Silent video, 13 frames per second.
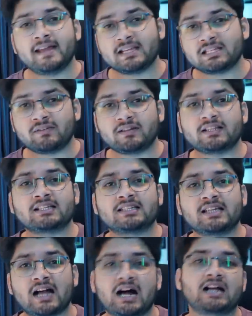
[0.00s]
इस वजह
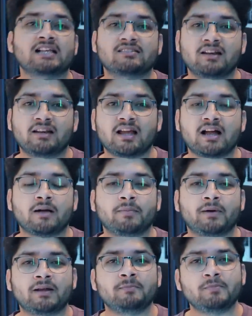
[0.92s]
से आर्सनल यहाँ
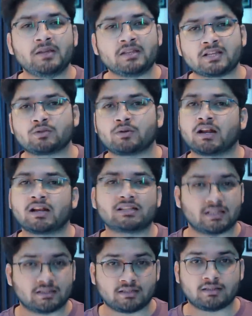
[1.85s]
पर पीछा छुड़ाना
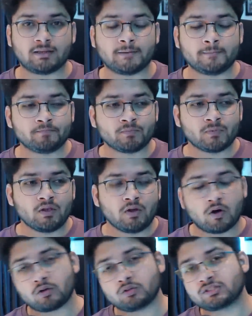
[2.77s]
चाहती थी
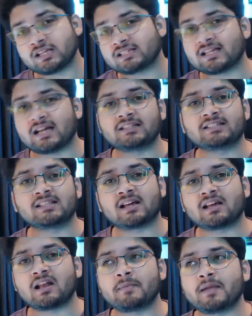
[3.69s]
और उसके साथ ही साथ
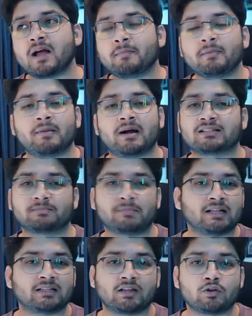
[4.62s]
अगर आप यहाँ पे बात
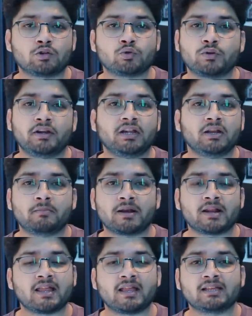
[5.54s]
बात करो जूरियन
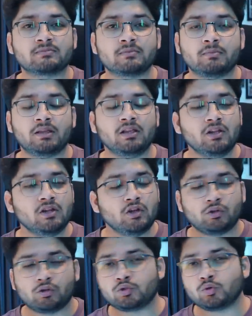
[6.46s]
टिम्बर के केस में भी
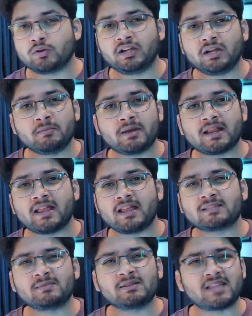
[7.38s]
तो जूरियन टिम्बर के
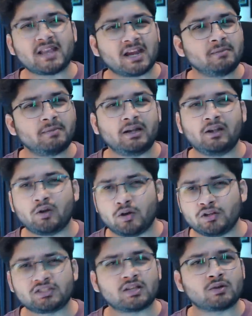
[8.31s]
केस में सेकंड बिड
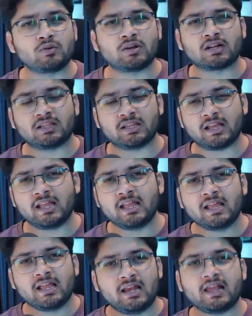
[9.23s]
लॉन्च ज़रूर कर दी है
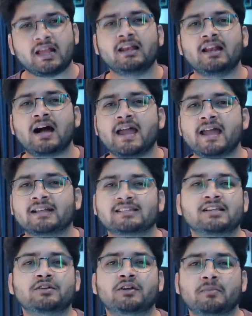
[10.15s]
लेकिन आई
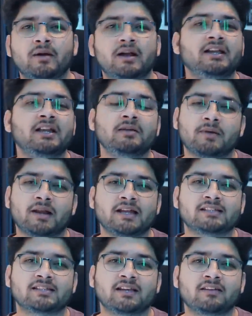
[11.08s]
का जो डिमांडिंग
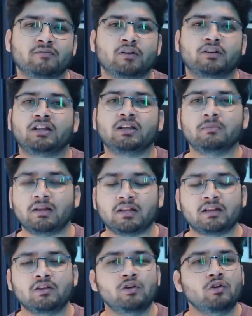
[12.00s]
प्राइस है फोर्टी
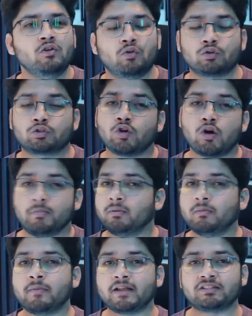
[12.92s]
मिलियन उसको अभी
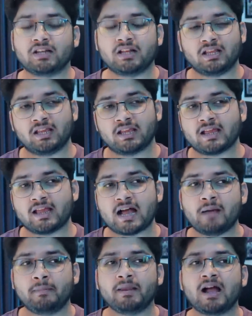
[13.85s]
भी मैच नहीं किया है
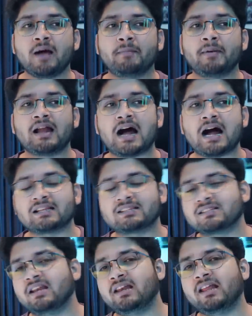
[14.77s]
अब यहाँ पर
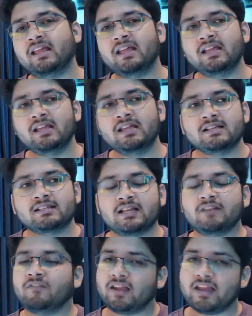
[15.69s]
आर्सनल ने
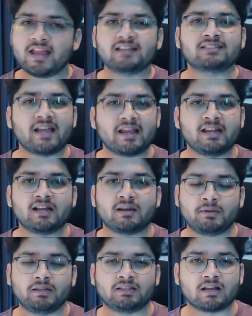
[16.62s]
सिर्फ एक साइनिंग
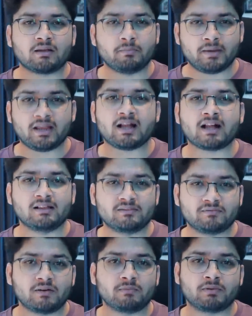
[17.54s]
अभी तक मेगा
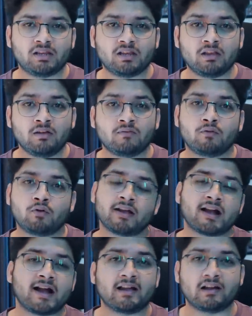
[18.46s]
कंफर्म की है वो
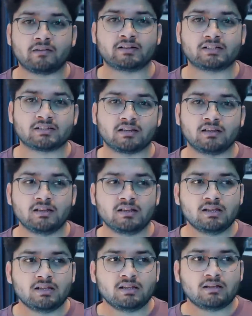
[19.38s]
है काय हावर्ट्स की
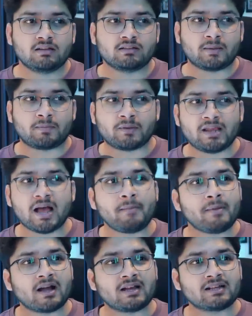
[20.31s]
जबकि
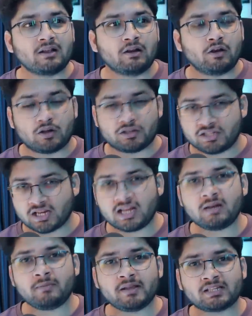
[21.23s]
आप अगर
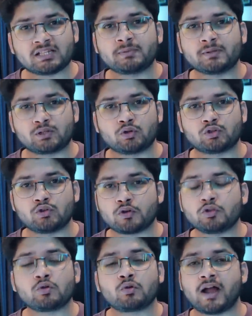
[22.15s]
लॉजिकल बेसिस पर
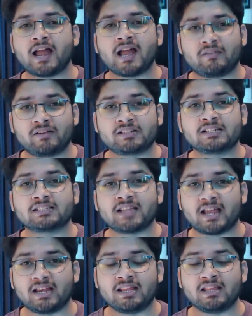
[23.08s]
सोचोगे तो काय हावर्ट्स की
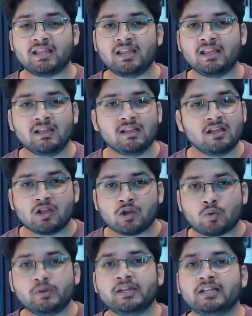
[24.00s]
साइनिंग की
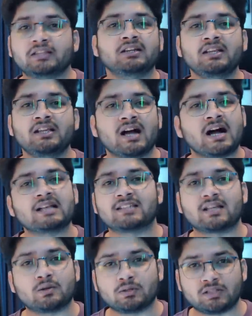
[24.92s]
कोई इतनी खास
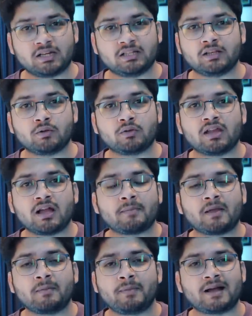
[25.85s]
ज़रूरत नहीं थी क्योंकि
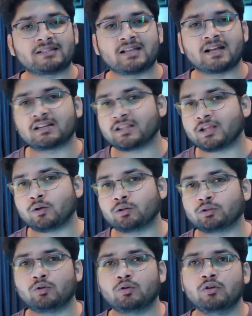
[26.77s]
आपके पास अगर देखो
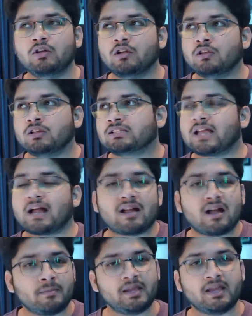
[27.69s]
तो
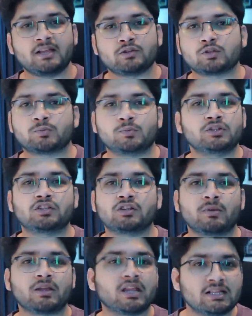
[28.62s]
साका भी है जो उस
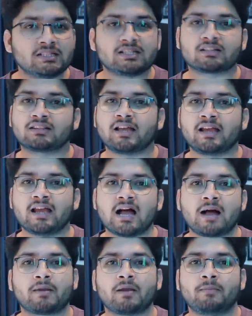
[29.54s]
पोजीशन में खेल सकता है
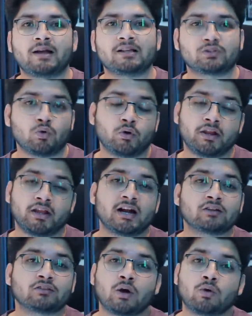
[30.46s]
आपके पास
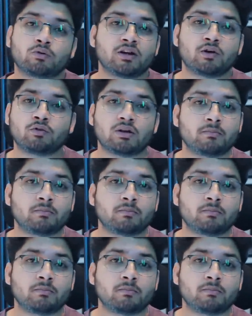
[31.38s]
ओडेगार्ड तो आउट एंड आउट